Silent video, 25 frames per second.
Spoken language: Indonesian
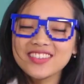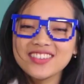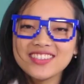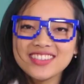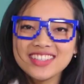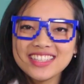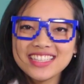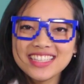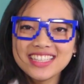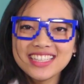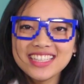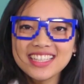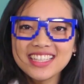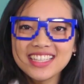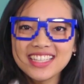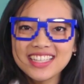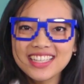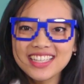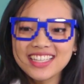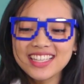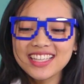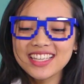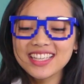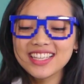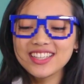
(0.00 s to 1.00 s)

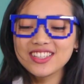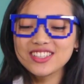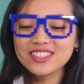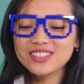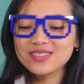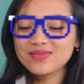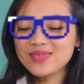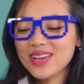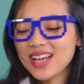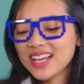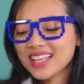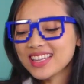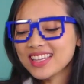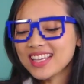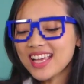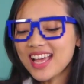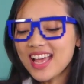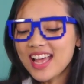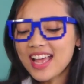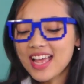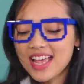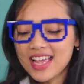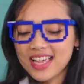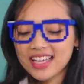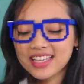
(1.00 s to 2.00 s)
Wih, lucu banget ya.
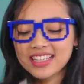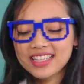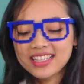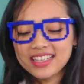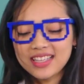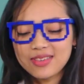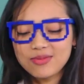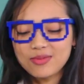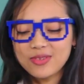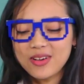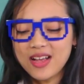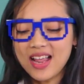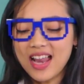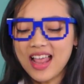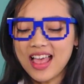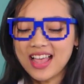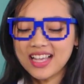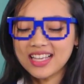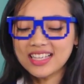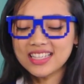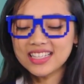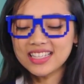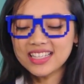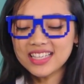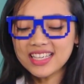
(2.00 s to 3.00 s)
Kita buka
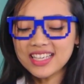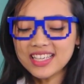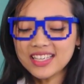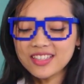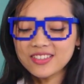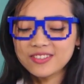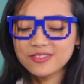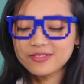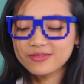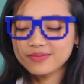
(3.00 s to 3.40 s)
lagi.